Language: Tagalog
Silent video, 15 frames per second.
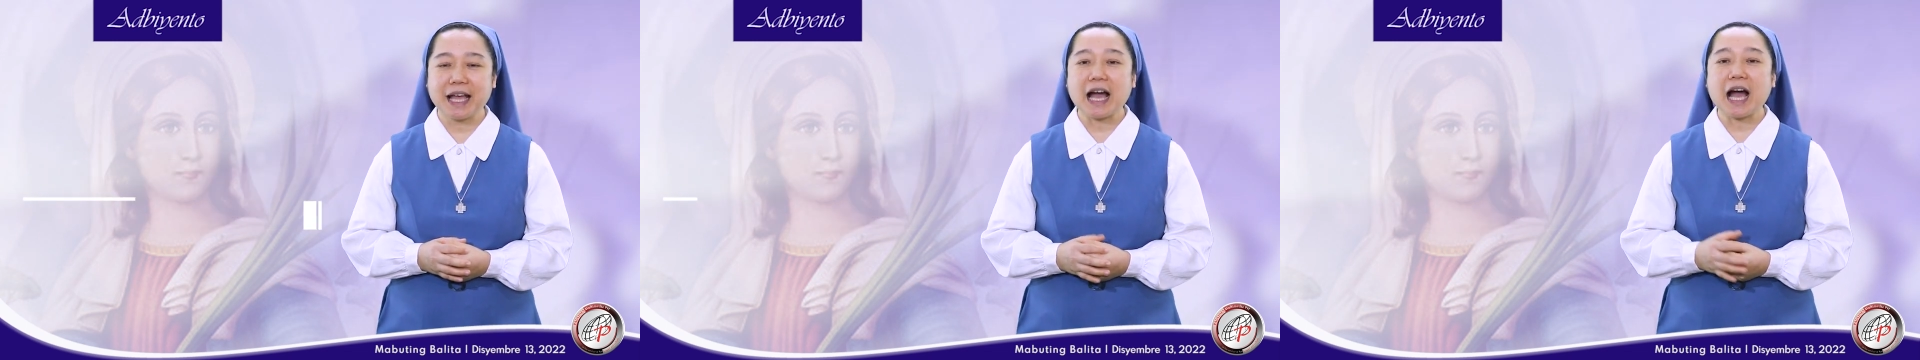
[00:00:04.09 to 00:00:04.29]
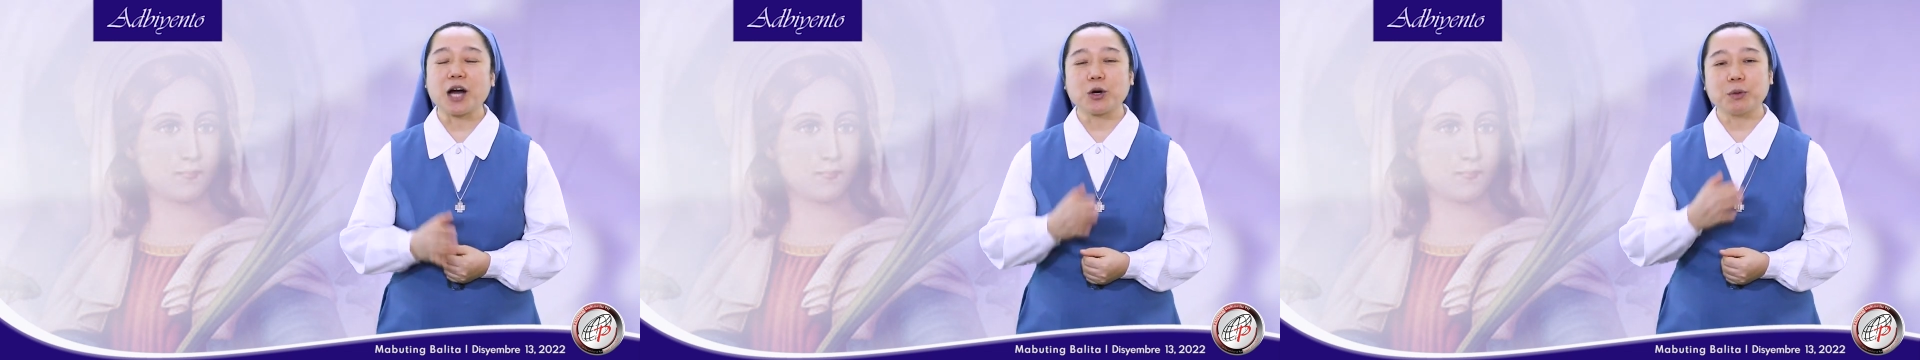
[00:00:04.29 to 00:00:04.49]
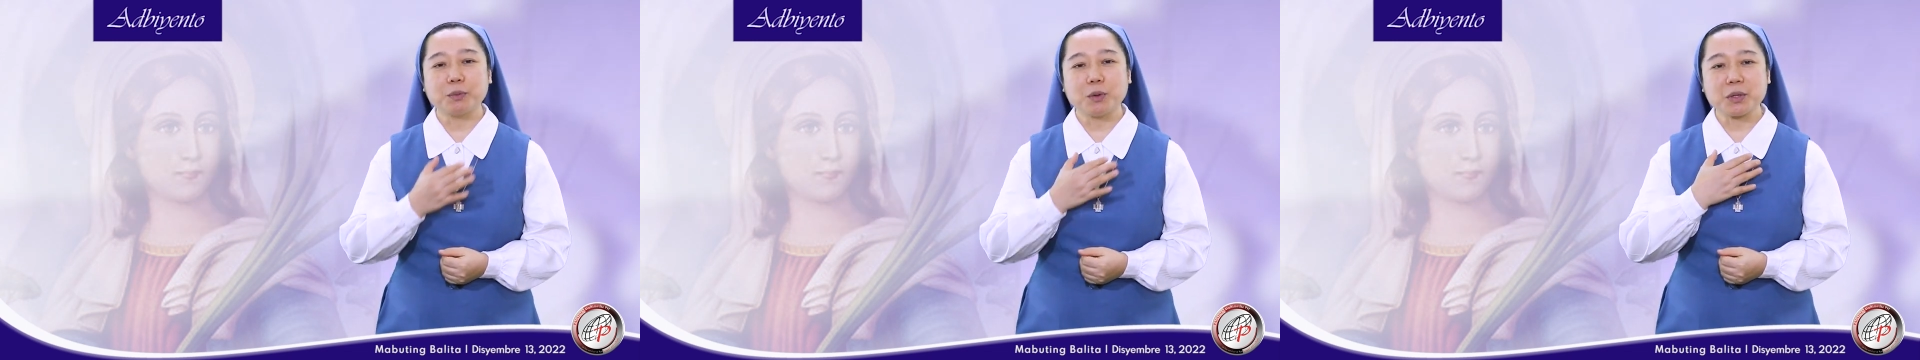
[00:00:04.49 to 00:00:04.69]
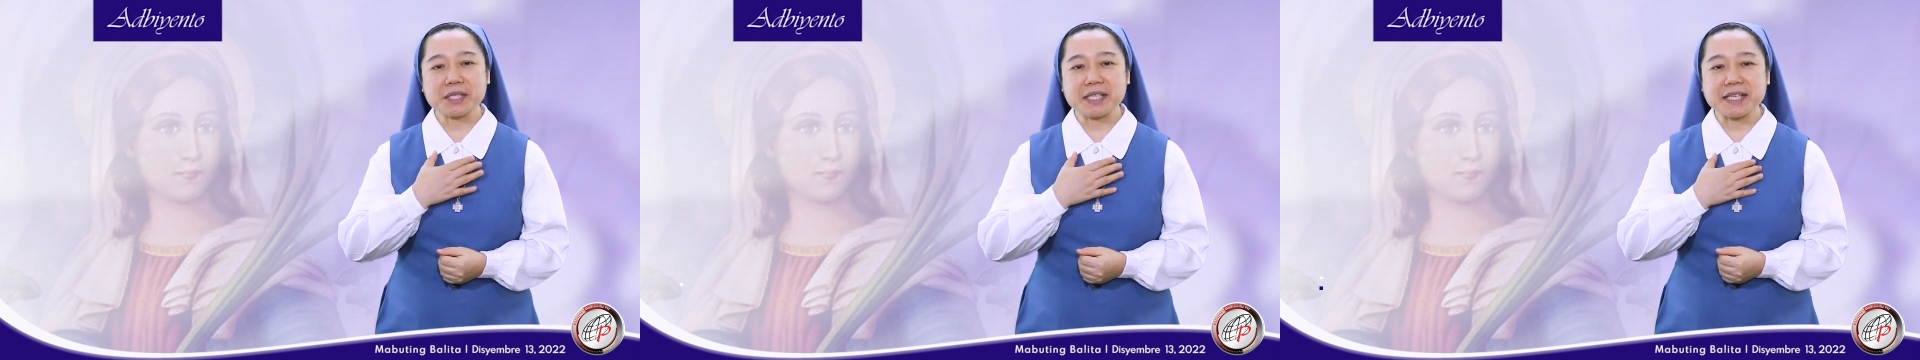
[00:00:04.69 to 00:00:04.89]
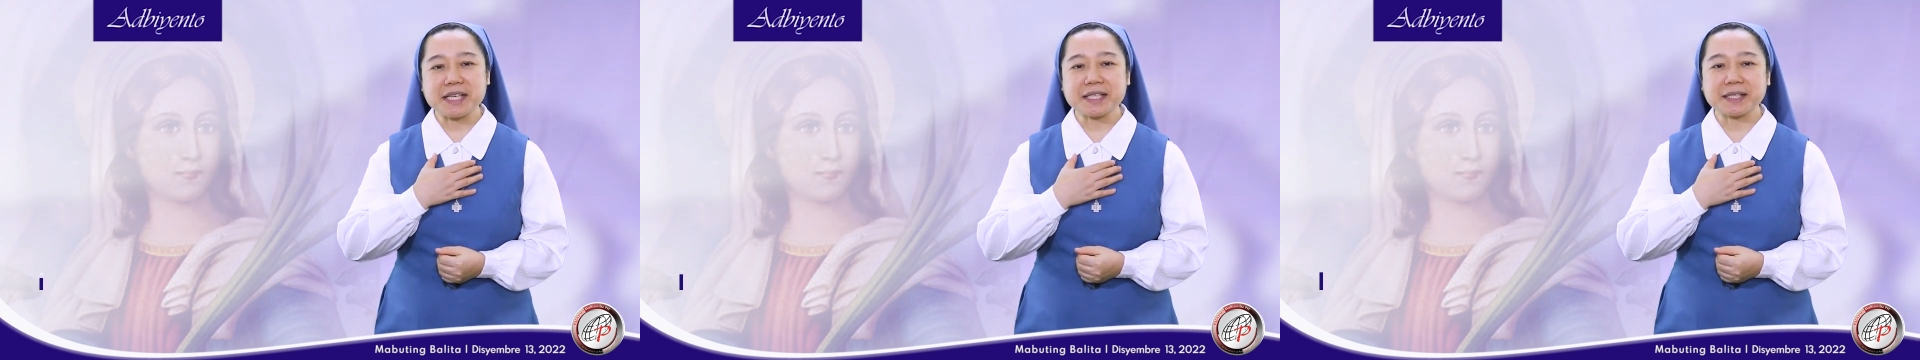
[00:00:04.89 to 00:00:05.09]
Ako po
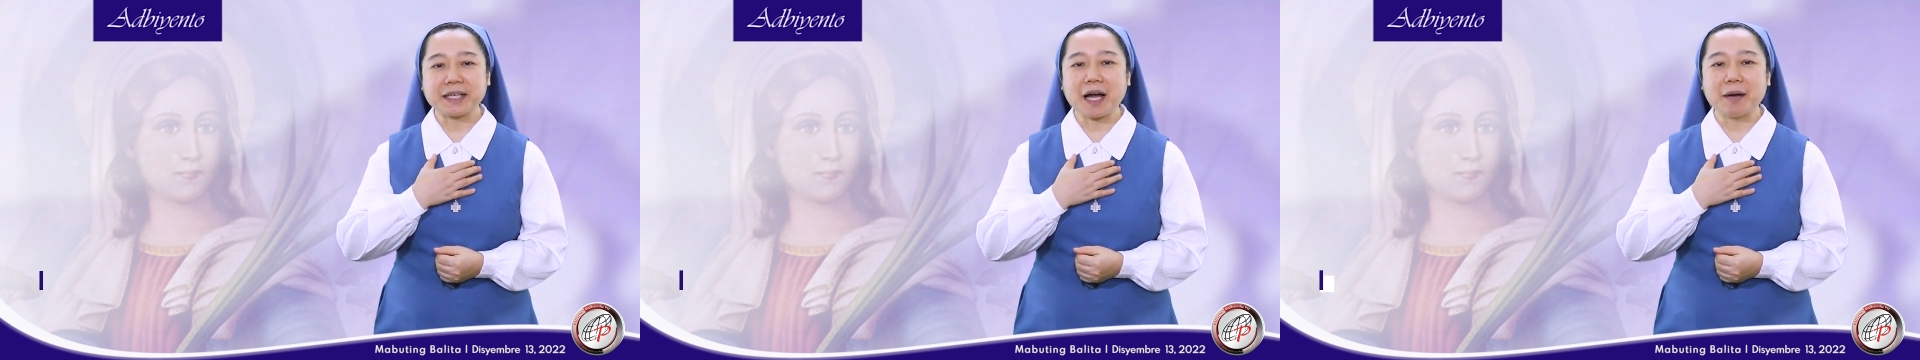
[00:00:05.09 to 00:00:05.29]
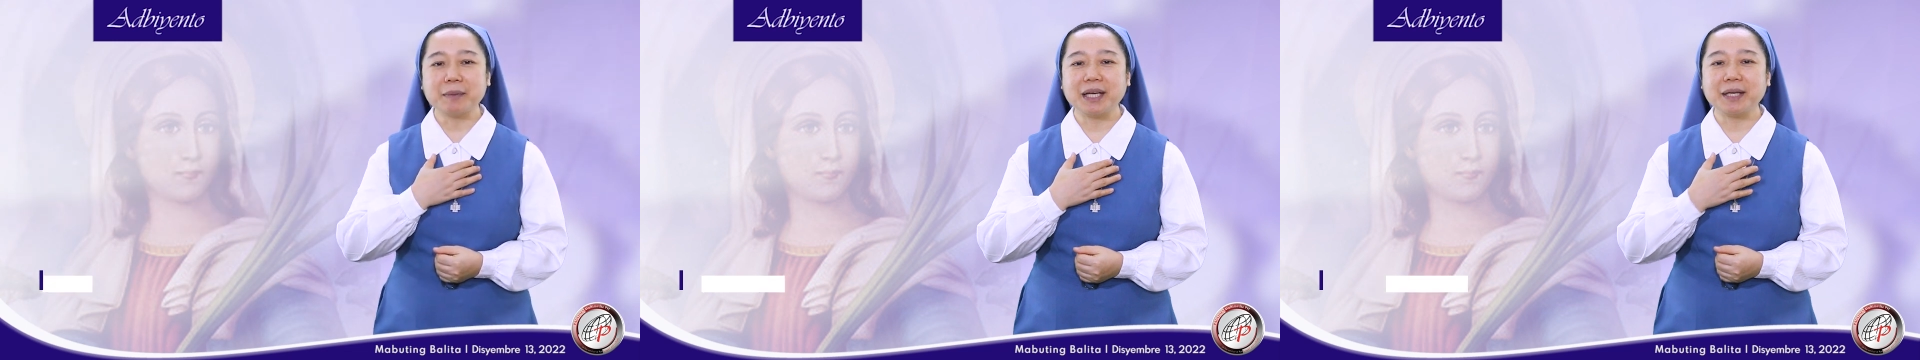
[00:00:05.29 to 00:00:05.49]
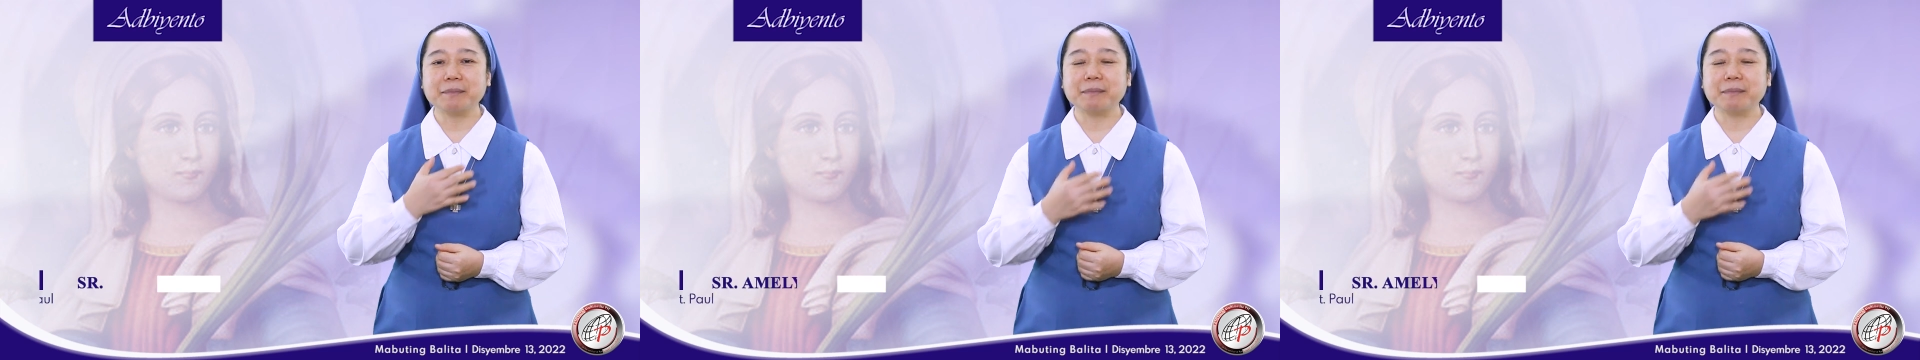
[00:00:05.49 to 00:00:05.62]
si Sister Ameline